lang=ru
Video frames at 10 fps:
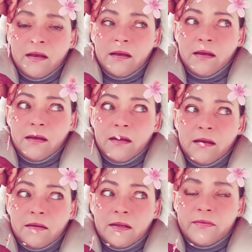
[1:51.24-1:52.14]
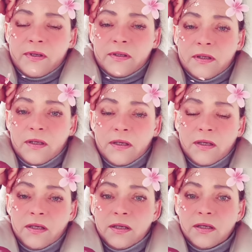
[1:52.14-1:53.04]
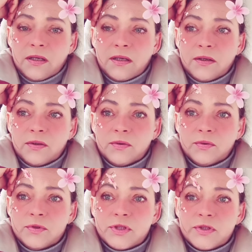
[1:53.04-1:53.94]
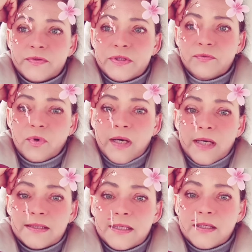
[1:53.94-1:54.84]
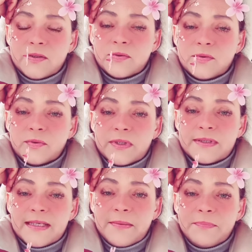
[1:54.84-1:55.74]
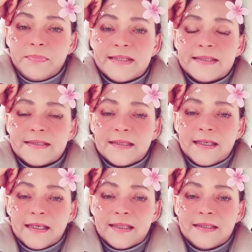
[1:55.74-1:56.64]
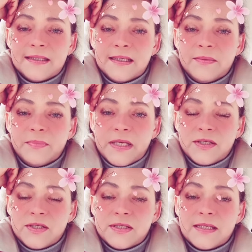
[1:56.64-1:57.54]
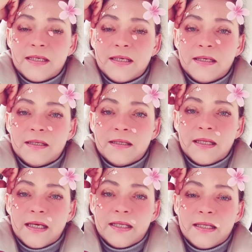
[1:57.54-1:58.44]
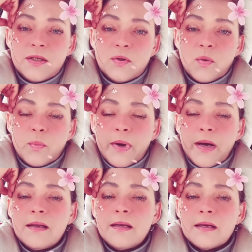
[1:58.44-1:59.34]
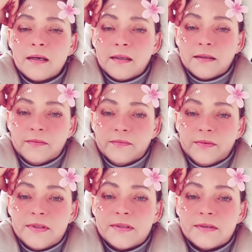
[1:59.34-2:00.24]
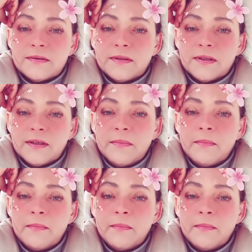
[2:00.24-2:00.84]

А, наверное, а, лучше всего аскезу записать и периодически на нее поглядывать, да.